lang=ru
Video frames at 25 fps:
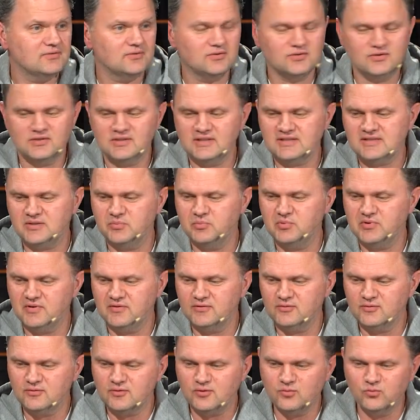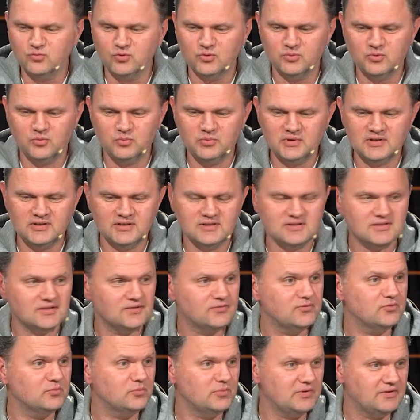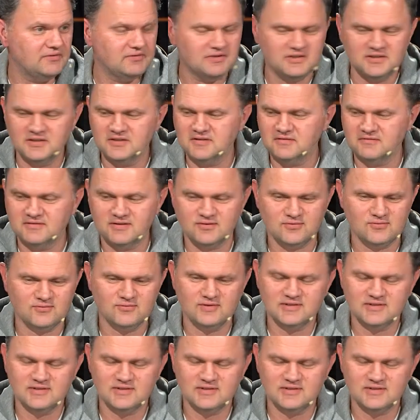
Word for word: Вот если перевернуть любой мобильный телефон, переверните ваш.